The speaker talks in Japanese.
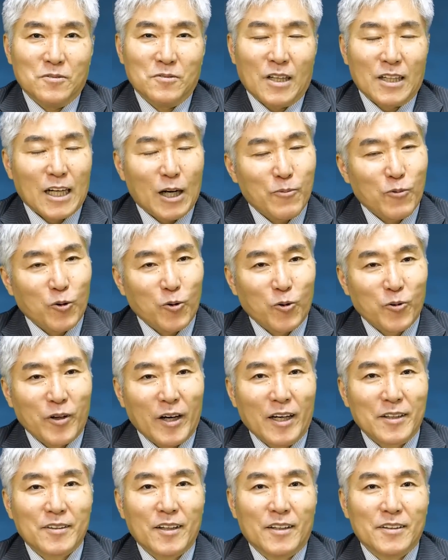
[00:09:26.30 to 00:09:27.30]
若者
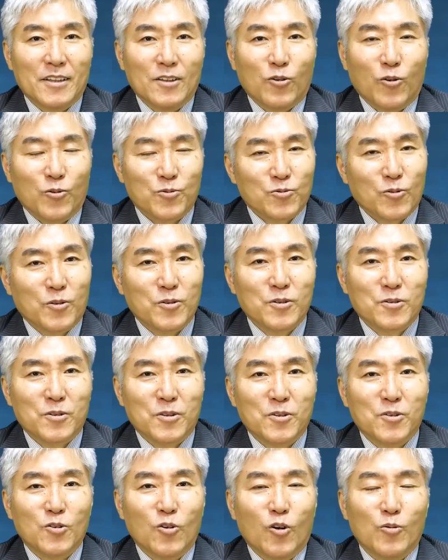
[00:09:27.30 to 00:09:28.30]
の間に本当に
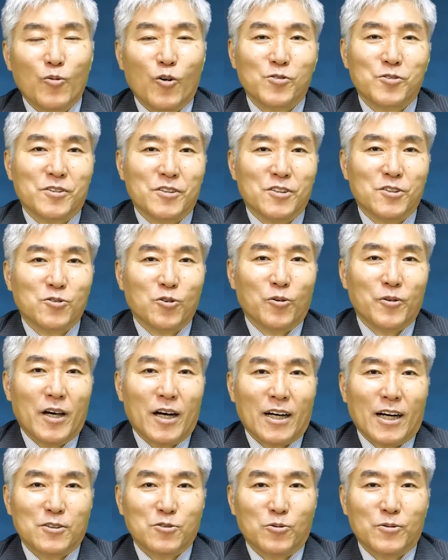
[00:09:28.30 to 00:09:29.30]
国を思う心情な
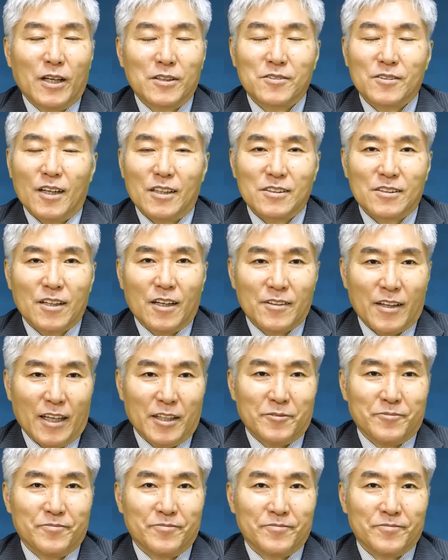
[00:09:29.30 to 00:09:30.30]
んか育つはずがない、